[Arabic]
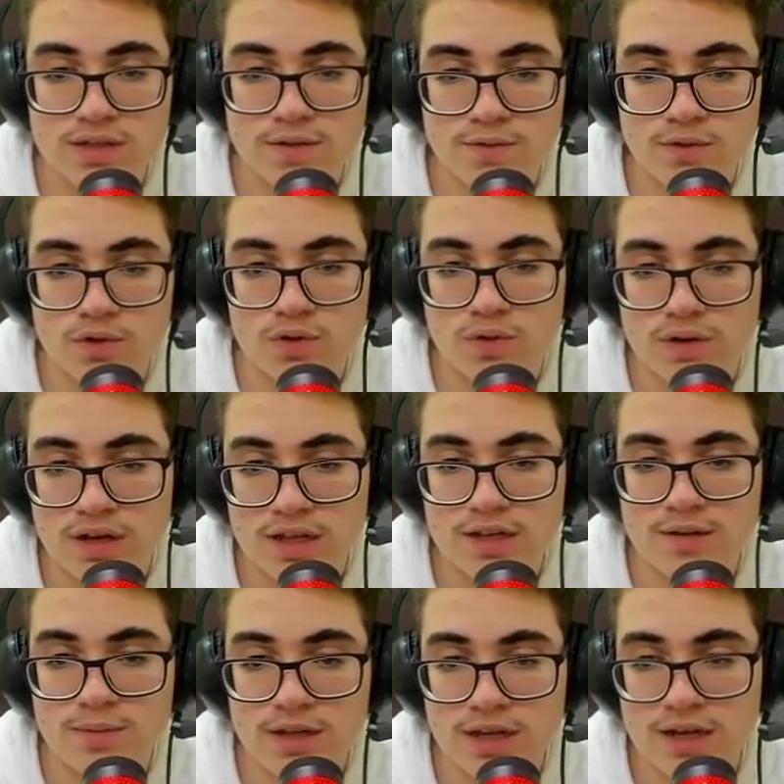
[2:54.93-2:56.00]
اف 4 هو النقلة
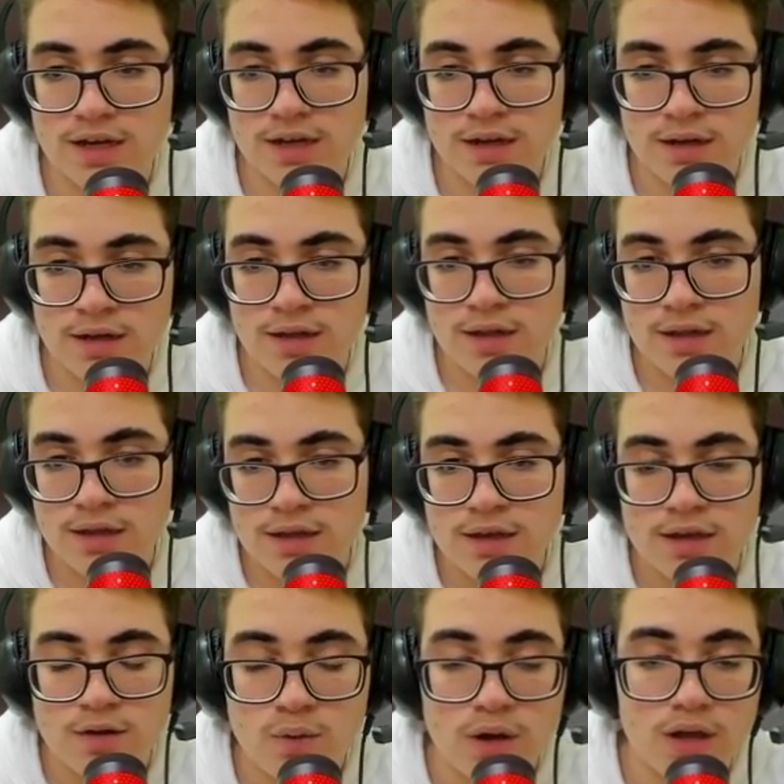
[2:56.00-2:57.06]
منيحة
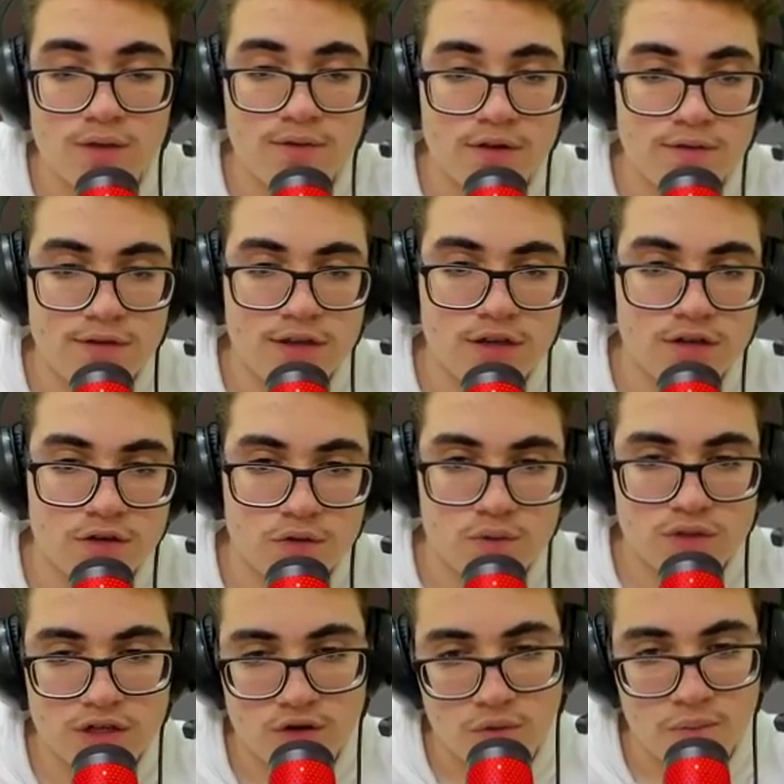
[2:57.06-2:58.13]
وقف الفيديو
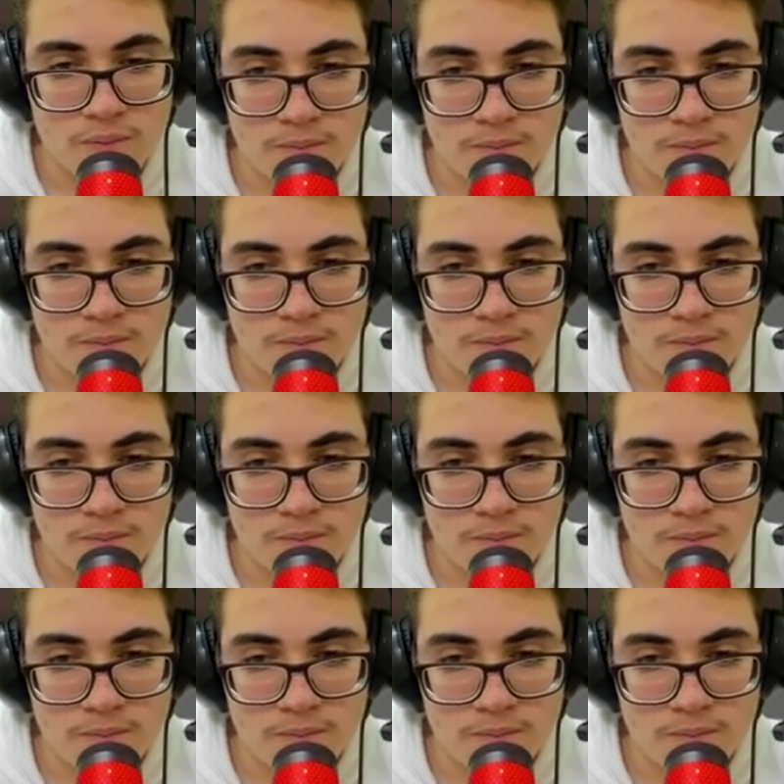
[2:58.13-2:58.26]
وجاوب